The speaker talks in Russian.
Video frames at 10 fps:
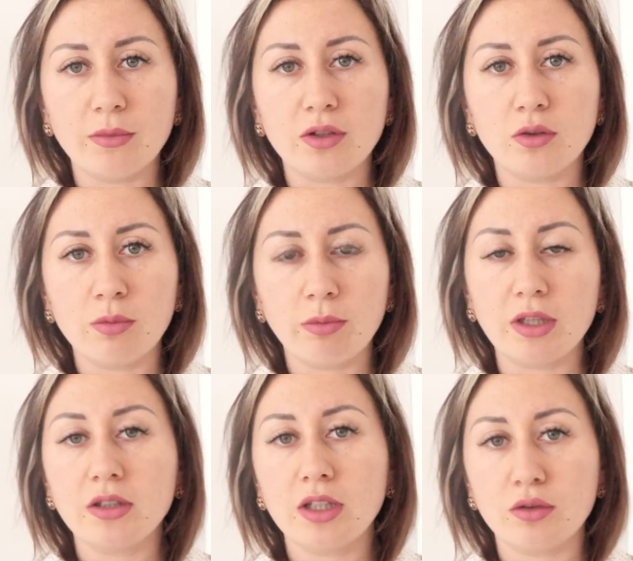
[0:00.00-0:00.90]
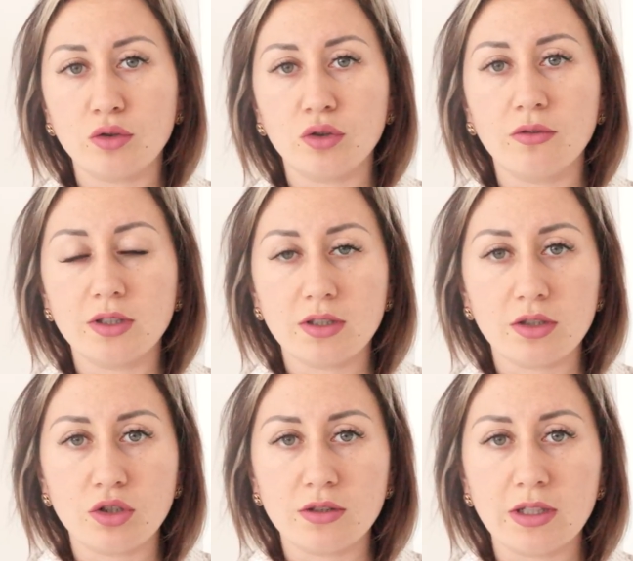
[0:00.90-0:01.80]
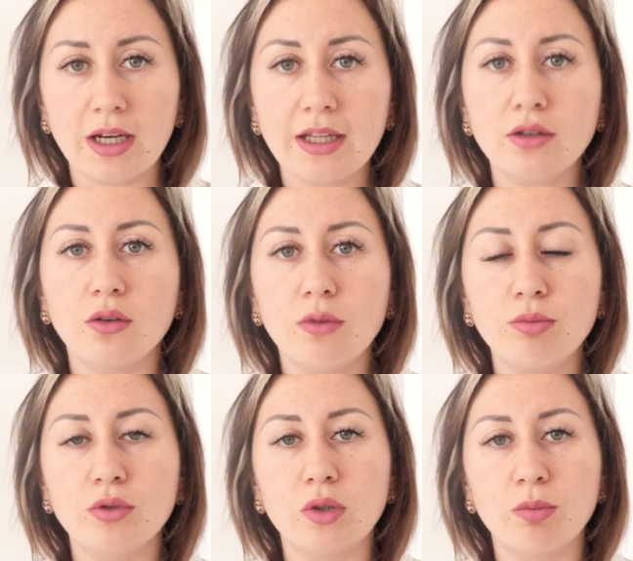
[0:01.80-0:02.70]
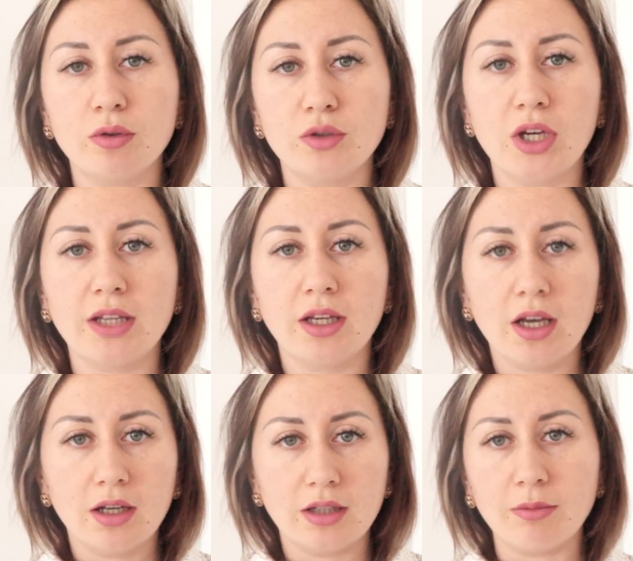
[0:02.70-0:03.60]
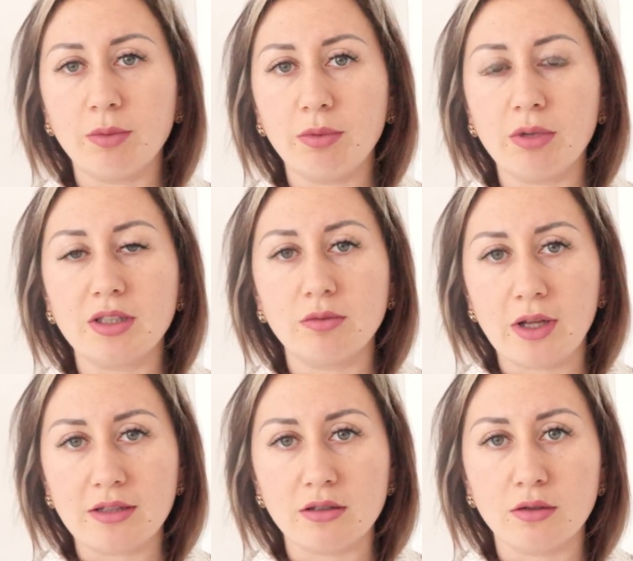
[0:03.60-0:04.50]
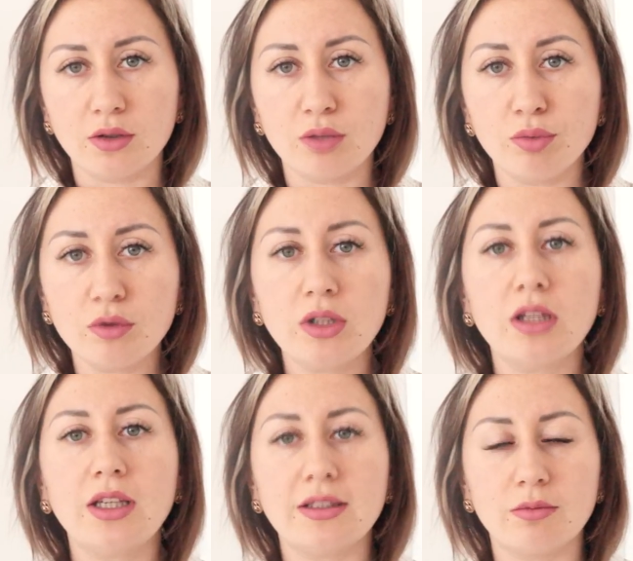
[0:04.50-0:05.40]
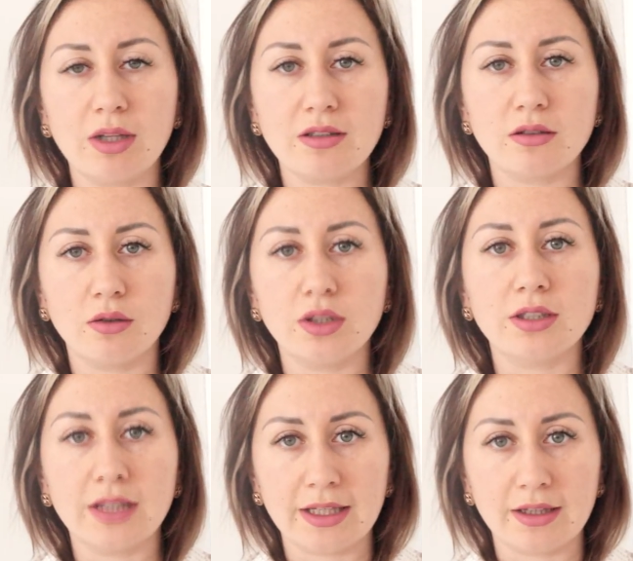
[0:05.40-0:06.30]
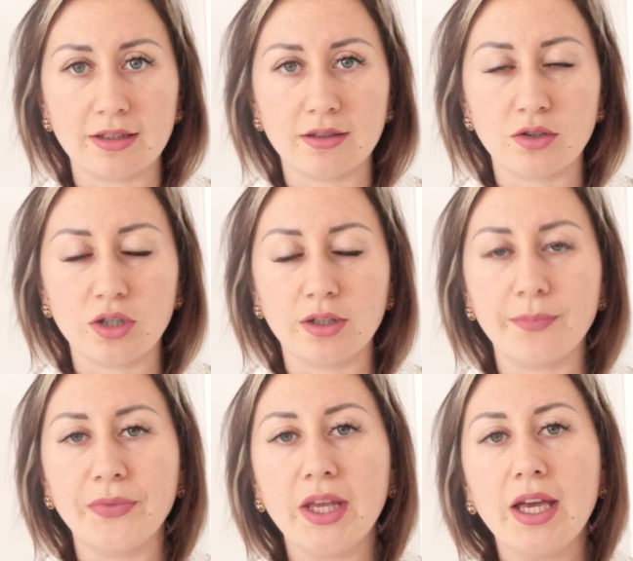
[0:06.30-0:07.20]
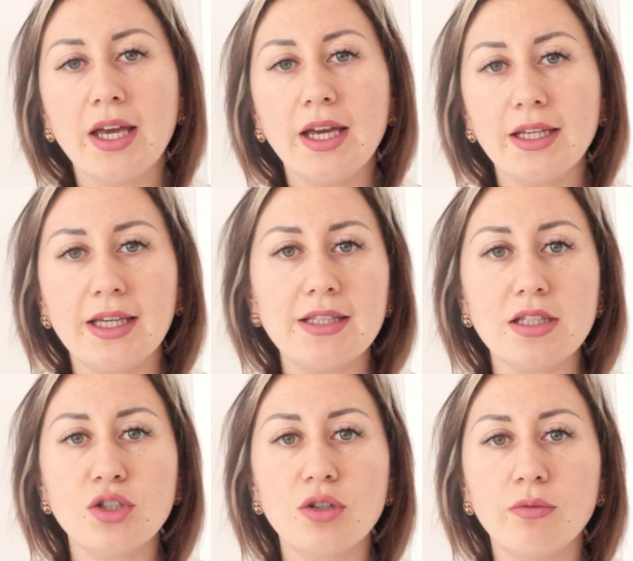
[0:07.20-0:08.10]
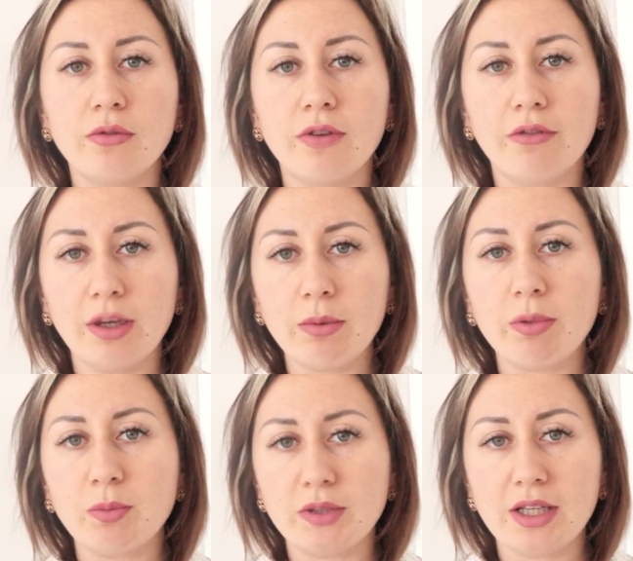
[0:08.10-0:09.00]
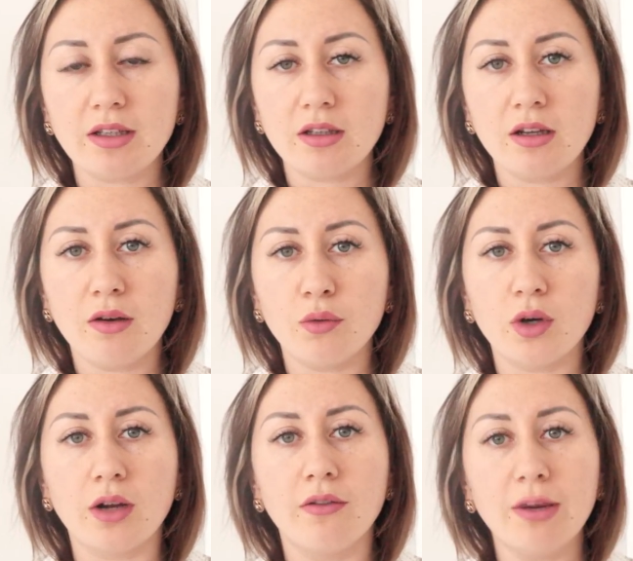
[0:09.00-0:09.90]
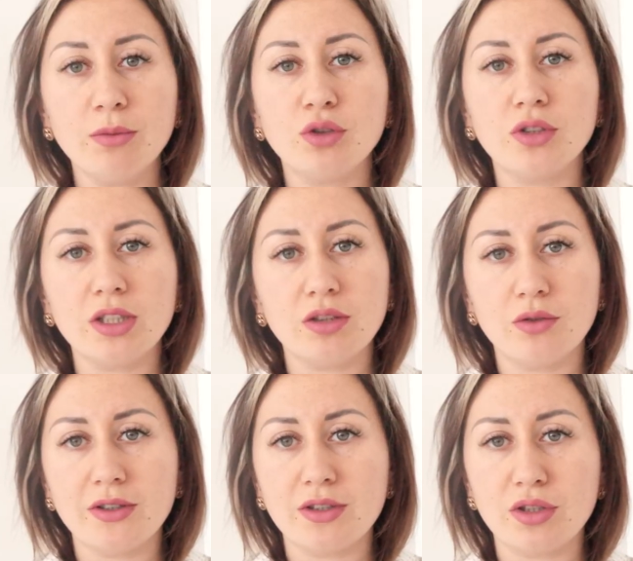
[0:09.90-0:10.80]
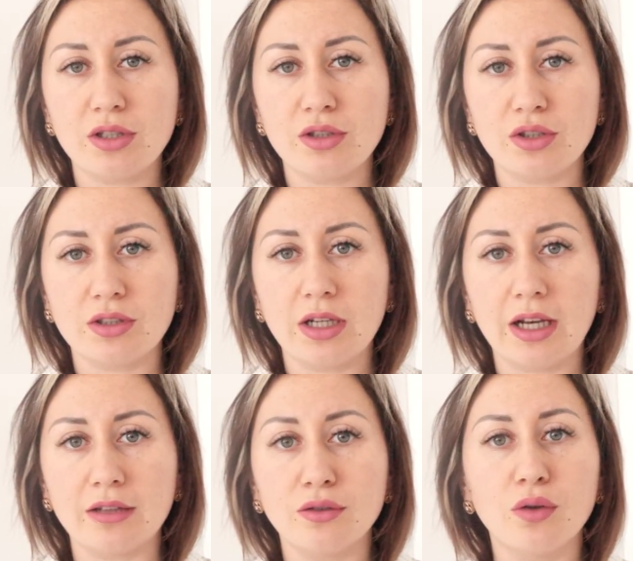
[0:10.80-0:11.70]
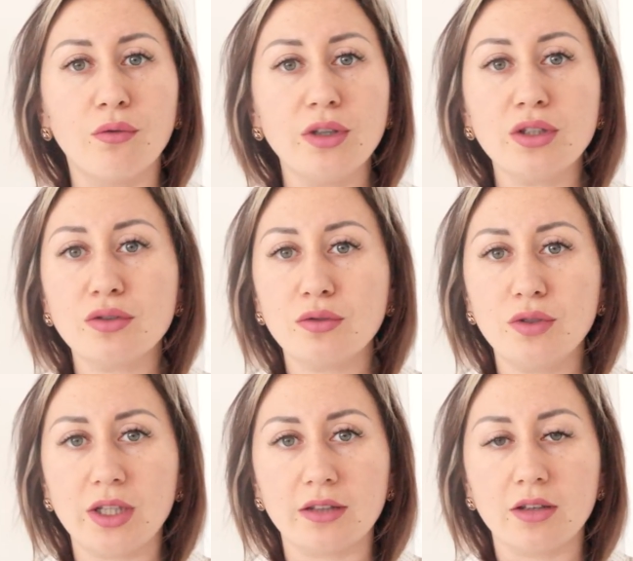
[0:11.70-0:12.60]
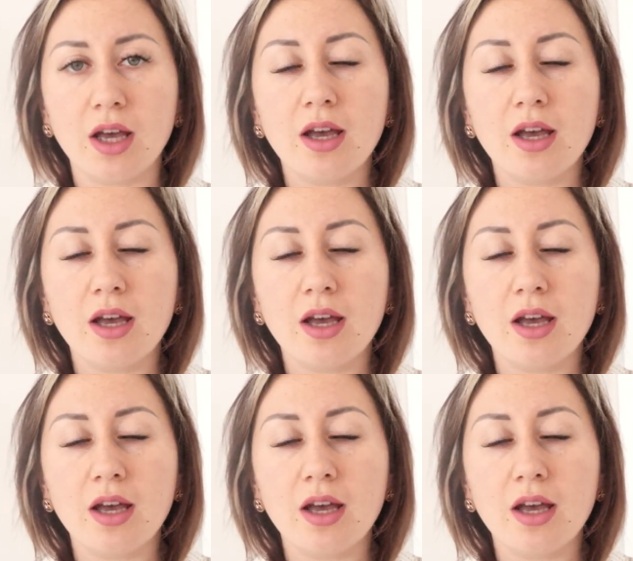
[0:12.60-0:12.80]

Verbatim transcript: на тот момент нет еще 26 лет, то вы будете получать, там, например, 17 злотых брута и 17 злотых нетто означает. Если же во время подписания договора вам еще нет 26 лет, но вы не студент,